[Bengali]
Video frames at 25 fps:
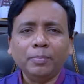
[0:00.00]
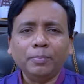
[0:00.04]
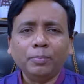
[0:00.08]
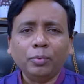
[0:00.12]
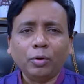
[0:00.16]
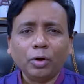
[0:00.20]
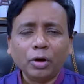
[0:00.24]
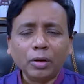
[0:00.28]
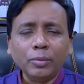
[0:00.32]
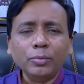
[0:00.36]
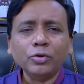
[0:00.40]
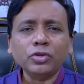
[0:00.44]

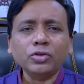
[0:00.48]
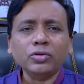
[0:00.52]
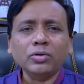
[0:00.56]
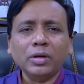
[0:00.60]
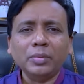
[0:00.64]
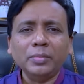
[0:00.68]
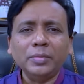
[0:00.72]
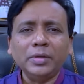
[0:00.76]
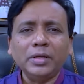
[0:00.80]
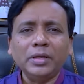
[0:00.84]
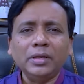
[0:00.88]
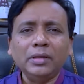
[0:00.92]
পরামর্শ
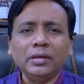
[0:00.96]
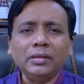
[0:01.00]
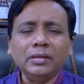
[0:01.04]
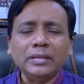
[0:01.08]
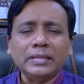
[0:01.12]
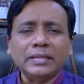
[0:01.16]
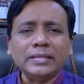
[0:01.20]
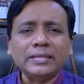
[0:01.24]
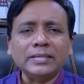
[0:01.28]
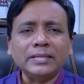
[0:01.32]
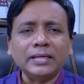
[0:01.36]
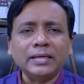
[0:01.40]
আমি
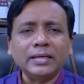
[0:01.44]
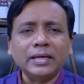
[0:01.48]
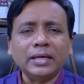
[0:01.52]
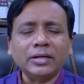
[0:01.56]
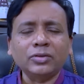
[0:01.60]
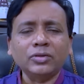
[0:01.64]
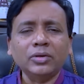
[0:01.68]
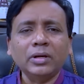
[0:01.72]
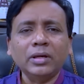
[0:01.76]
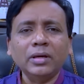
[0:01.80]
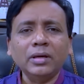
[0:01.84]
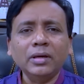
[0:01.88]
দিতে চাই
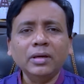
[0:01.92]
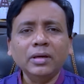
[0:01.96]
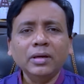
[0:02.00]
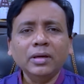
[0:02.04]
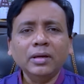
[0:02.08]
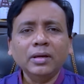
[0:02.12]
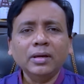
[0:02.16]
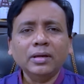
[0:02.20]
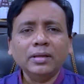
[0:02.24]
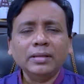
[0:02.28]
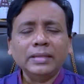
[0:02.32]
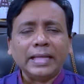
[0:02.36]
আসলে
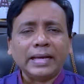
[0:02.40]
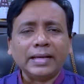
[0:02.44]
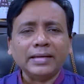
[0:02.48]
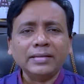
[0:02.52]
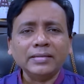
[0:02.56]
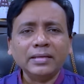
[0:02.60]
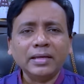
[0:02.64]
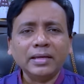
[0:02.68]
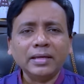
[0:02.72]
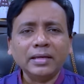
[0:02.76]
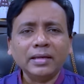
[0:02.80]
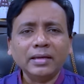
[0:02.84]

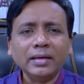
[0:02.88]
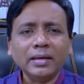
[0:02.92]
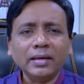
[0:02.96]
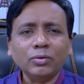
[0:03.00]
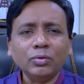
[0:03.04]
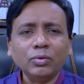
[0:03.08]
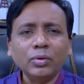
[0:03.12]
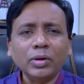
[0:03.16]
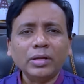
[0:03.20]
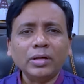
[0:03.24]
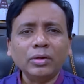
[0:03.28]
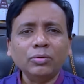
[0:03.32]
দেখা যায়
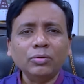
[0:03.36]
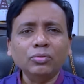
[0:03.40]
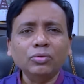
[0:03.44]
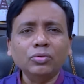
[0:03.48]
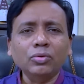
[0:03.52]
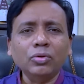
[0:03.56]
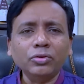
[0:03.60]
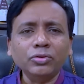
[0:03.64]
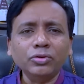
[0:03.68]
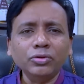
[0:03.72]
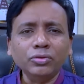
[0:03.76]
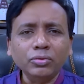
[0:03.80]
কোনো একটা
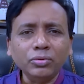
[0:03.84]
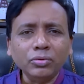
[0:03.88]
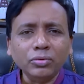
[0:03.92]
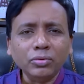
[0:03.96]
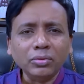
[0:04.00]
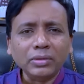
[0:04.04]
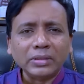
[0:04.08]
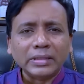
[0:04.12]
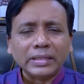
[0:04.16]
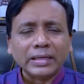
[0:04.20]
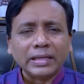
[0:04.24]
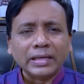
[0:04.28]
উদ্যোগ শুরু
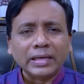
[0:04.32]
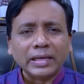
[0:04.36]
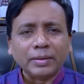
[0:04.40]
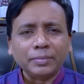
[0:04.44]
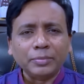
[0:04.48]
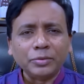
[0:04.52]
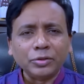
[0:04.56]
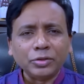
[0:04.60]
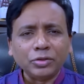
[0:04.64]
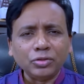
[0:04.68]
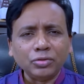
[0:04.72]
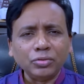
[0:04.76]
করতে গেলে
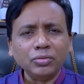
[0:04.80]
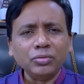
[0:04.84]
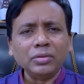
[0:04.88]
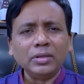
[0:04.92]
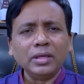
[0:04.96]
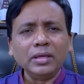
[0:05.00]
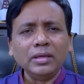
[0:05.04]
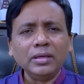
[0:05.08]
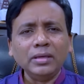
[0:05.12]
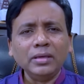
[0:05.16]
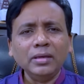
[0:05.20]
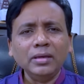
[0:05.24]
আপনি
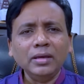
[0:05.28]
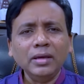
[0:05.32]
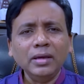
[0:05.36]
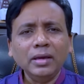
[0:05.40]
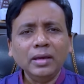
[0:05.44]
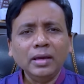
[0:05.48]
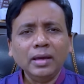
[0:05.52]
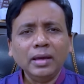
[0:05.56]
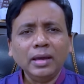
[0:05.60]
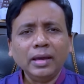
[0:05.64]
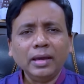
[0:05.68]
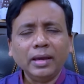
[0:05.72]
শুরুতেই
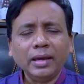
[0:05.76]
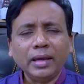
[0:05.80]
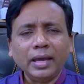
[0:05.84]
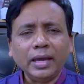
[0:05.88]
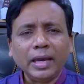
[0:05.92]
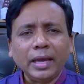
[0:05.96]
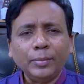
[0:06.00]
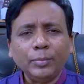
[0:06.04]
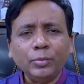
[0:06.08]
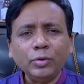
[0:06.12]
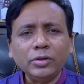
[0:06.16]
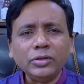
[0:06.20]

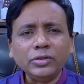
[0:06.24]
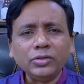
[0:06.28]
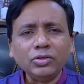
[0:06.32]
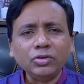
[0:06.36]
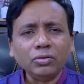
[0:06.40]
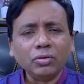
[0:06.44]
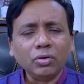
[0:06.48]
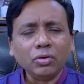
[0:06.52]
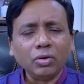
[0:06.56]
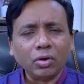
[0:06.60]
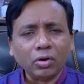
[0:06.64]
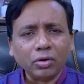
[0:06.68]
এমন
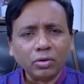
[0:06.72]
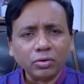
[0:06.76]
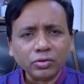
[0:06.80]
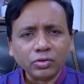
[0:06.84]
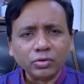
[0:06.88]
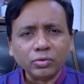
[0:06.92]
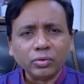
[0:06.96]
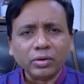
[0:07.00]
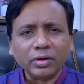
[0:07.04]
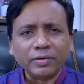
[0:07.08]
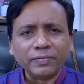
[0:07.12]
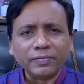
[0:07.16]
কিছু খরচ
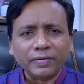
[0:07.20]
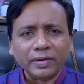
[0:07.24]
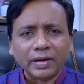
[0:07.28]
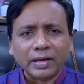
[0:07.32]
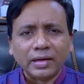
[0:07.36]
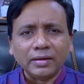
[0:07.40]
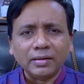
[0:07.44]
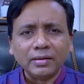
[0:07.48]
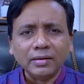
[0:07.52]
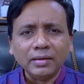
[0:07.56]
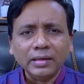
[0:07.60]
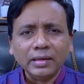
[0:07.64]
করে
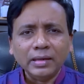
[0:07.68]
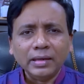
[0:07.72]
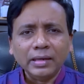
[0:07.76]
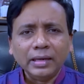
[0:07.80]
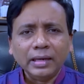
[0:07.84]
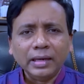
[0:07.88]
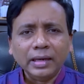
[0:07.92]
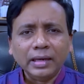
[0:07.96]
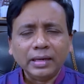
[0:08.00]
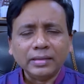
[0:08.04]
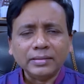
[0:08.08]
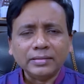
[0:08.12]
ফেলেন
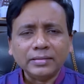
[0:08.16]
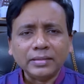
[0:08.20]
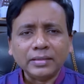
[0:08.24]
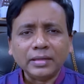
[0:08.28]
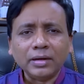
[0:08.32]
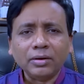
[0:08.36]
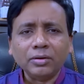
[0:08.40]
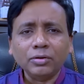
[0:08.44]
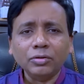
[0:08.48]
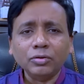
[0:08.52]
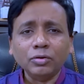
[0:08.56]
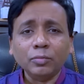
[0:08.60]

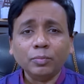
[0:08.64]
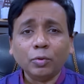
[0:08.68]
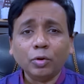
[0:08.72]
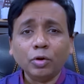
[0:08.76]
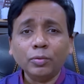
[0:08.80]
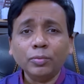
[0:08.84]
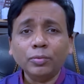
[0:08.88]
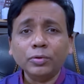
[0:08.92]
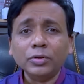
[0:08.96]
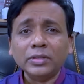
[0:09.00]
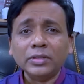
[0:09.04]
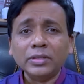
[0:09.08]
যেটা হয়তো
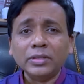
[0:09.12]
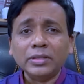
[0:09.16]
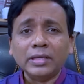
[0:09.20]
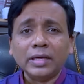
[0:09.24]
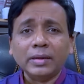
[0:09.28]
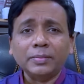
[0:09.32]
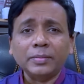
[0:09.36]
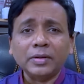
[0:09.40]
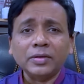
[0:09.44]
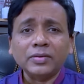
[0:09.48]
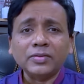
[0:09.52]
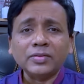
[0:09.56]
পরবর্তীতে
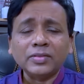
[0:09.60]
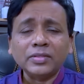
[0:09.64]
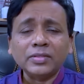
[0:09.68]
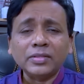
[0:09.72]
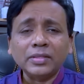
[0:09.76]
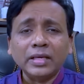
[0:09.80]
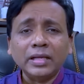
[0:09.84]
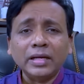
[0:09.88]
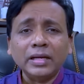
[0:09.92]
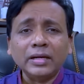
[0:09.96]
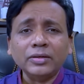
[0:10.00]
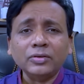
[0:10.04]
আপনার
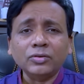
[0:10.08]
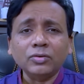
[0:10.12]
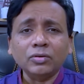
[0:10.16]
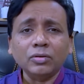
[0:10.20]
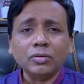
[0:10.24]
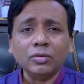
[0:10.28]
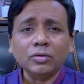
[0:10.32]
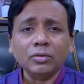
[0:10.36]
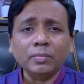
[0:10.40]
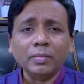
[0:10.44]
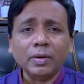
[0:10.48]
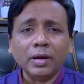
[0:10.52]
সেলের
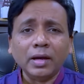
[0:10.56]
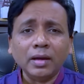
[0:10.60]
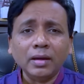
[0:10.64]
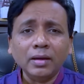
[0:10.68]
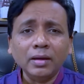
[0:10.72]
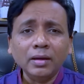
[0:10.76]
জন্য বা